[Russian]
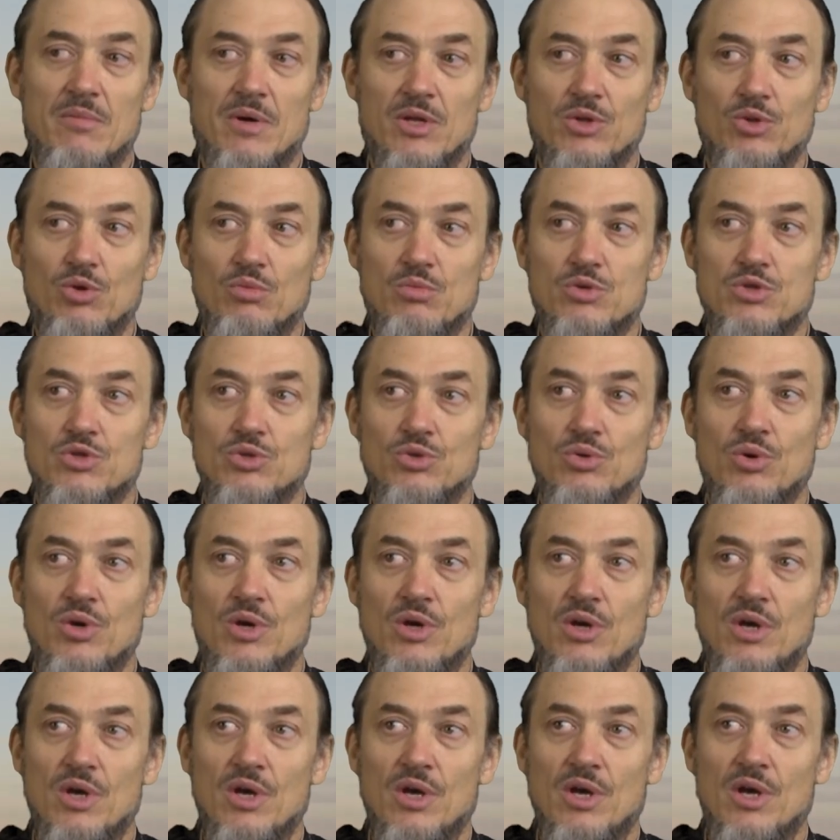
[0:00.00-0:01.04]
им о том, что
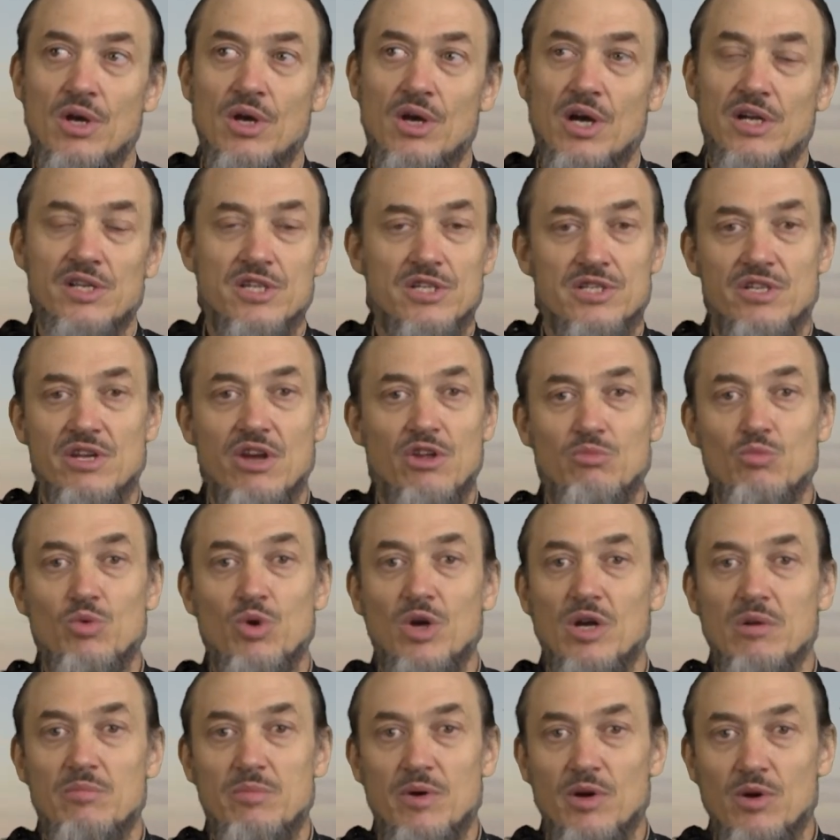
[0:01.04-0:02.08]
они знают
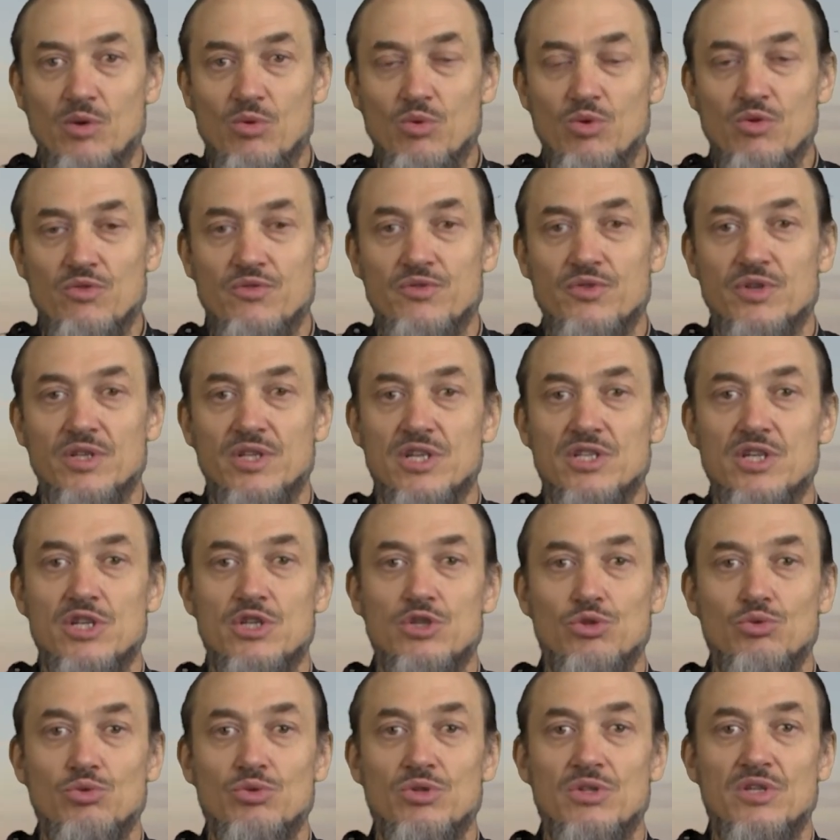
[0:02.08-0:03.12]
много богов и даже
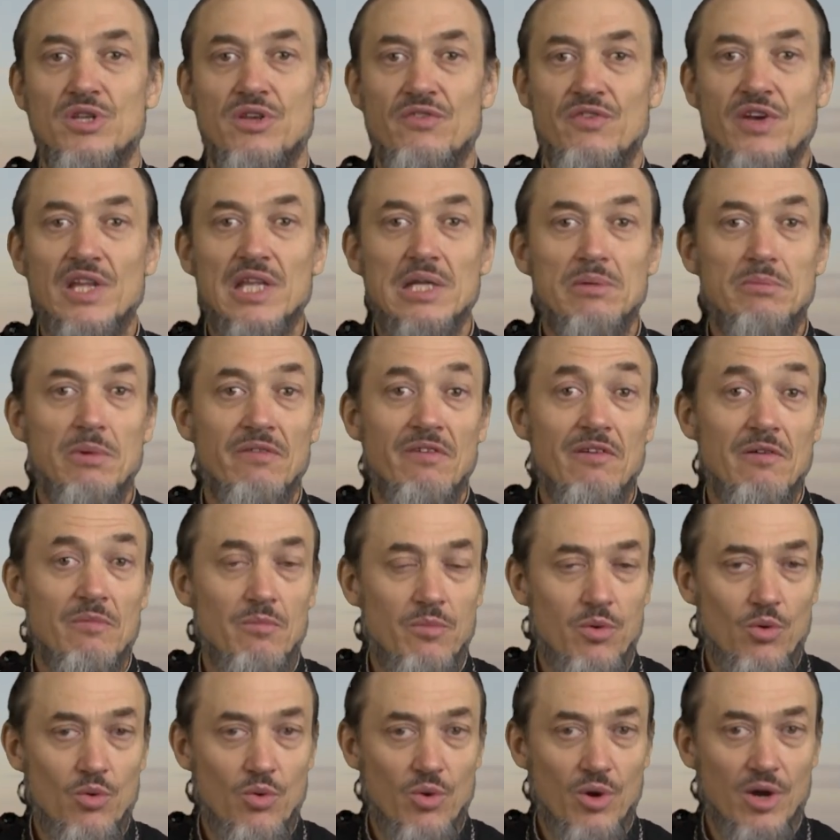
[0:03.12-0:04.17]
чтут неведомого
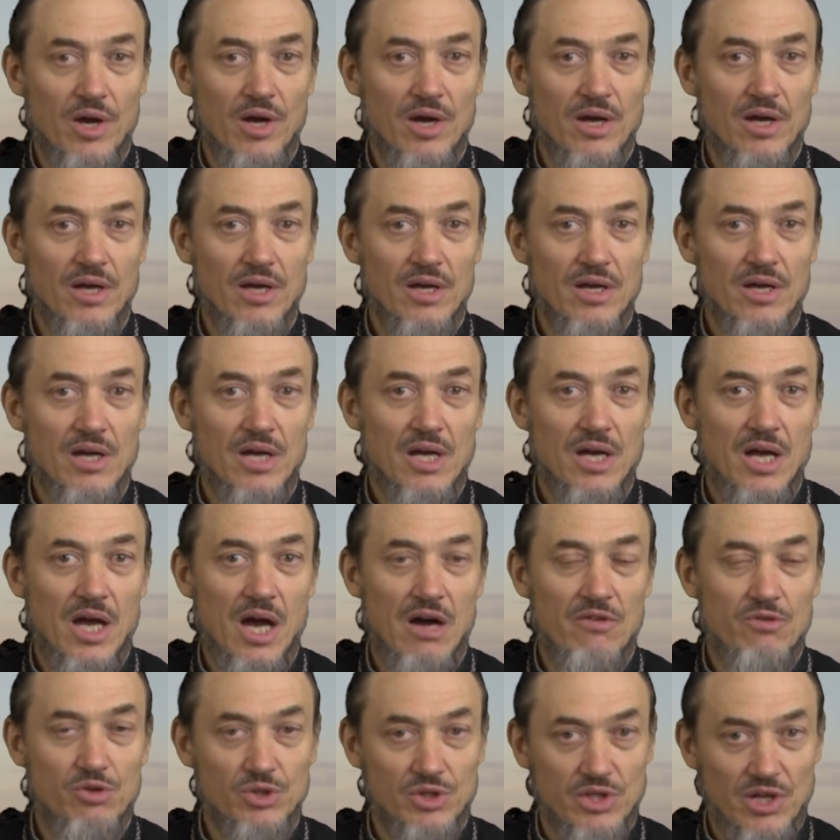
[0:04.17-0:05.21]
Бога,
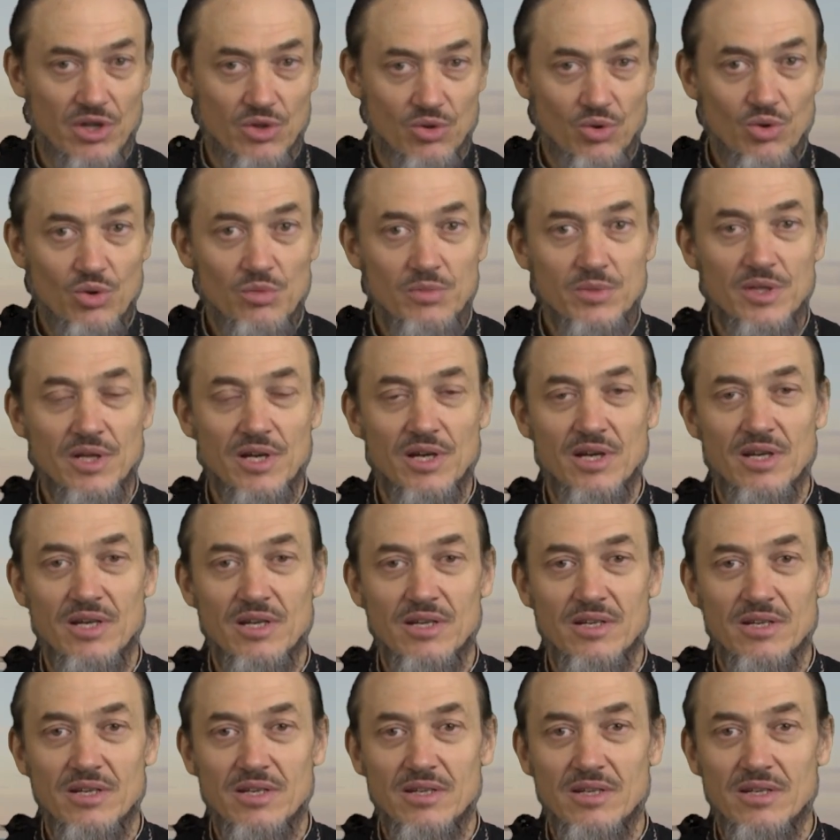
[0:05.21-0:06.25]
а вот о нем-то
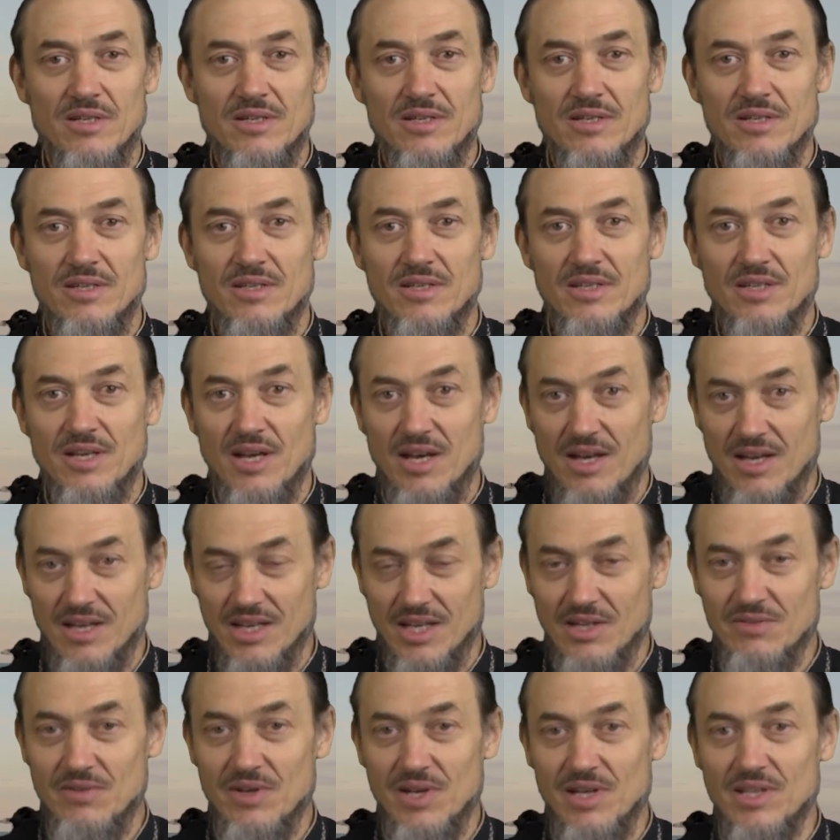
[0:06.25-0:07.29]
я,
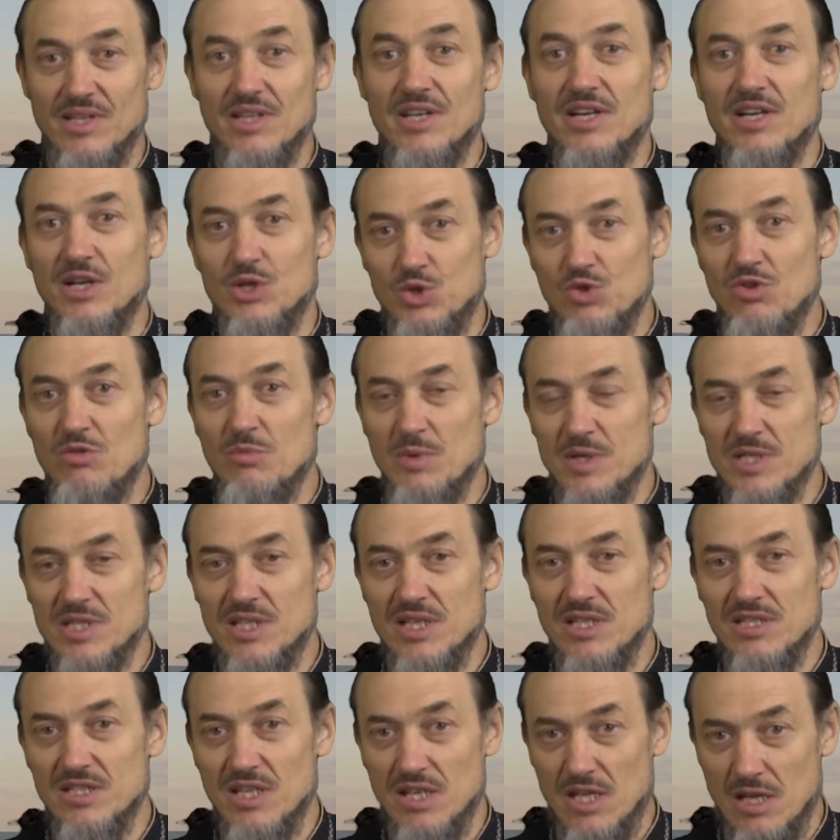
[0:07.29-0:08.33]
говорит, и хочу вам
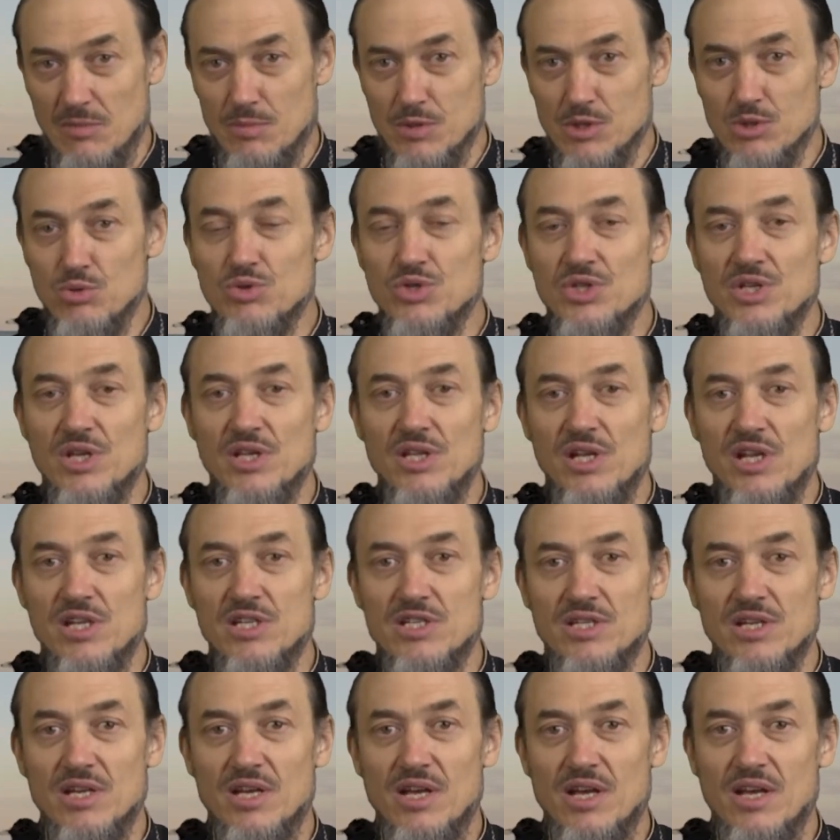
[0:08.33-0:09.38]
рассказать. И послушайте
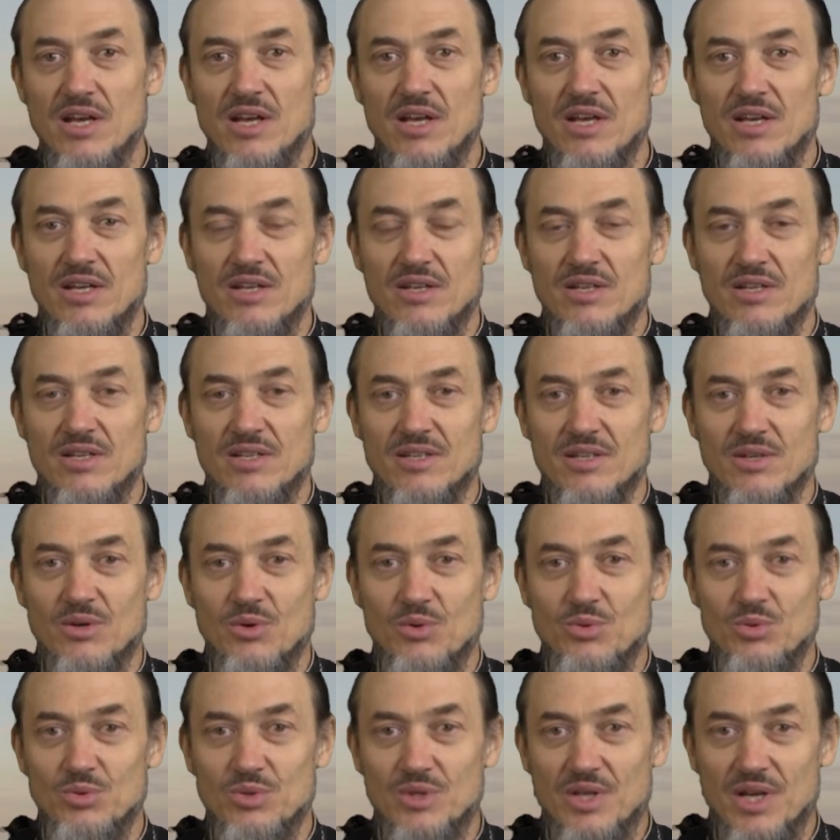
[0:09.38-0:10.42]
дальше, э,
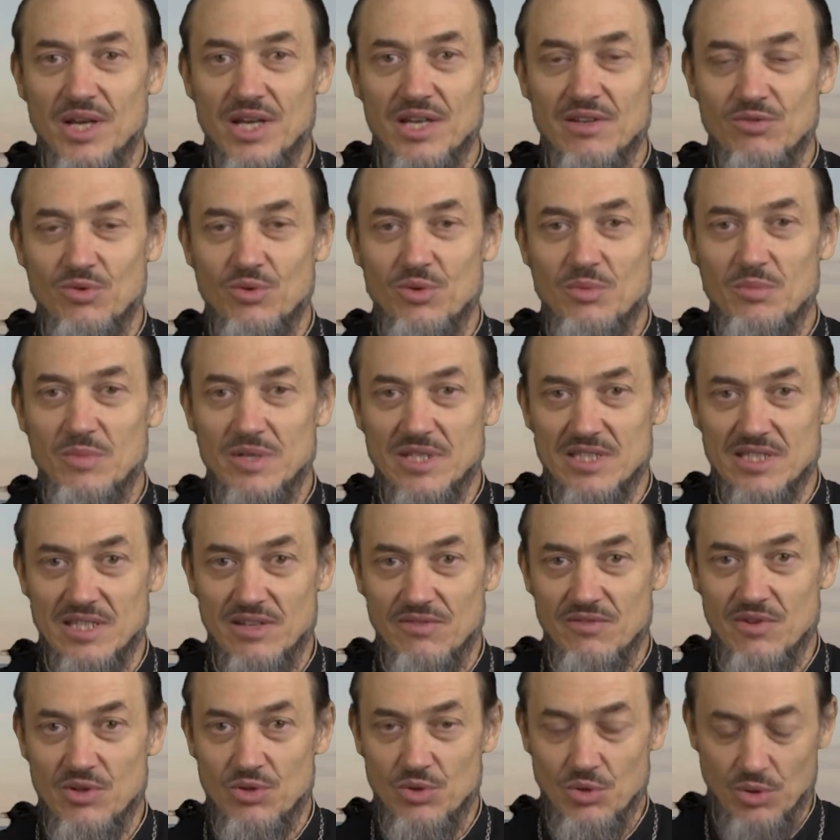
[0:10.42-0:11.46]
куда его мысли
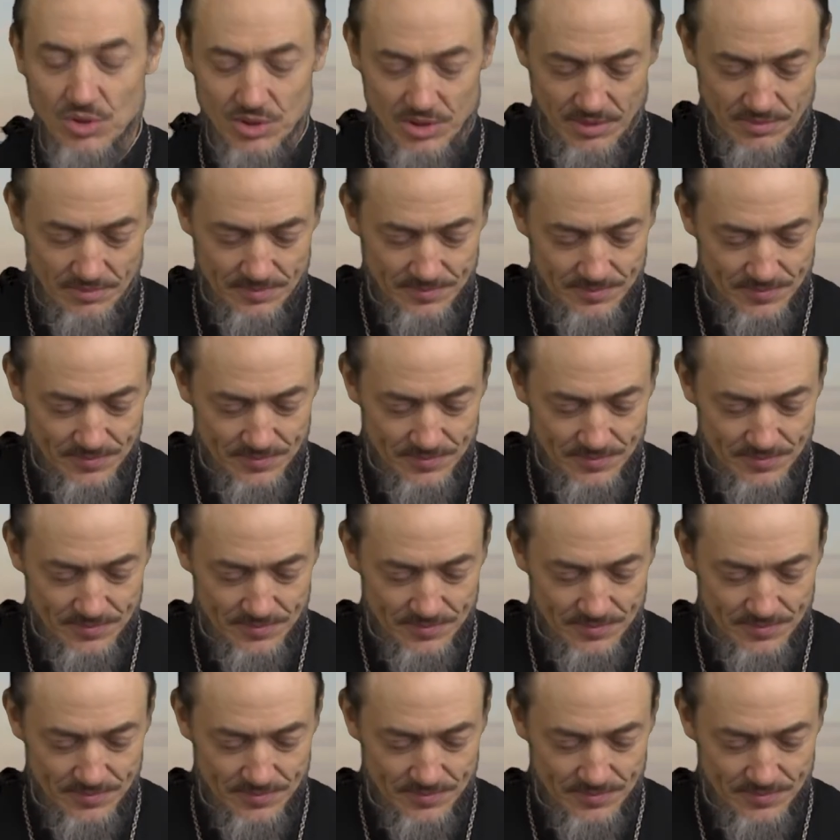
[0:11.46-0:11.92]
ведет.